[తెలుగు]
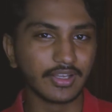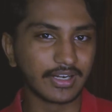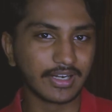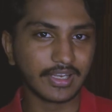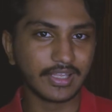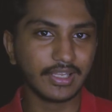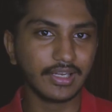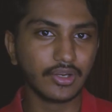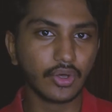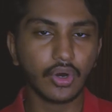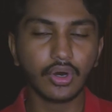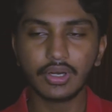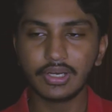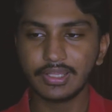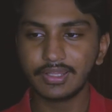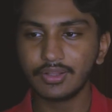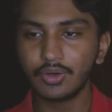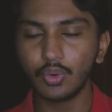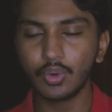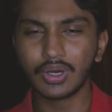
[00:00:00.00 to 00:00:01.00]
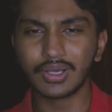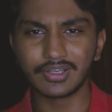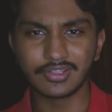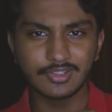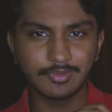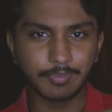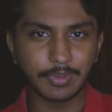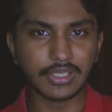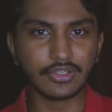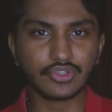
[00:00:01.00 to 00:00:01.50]
రీలో లేదా ఒకరి
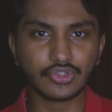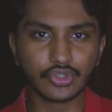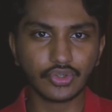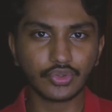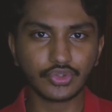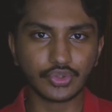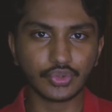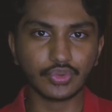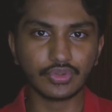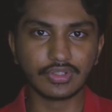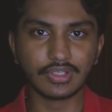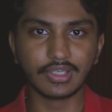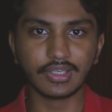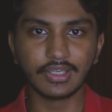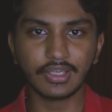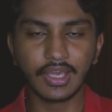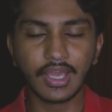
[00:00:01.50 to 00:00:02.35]
స్పీచ్ చూసి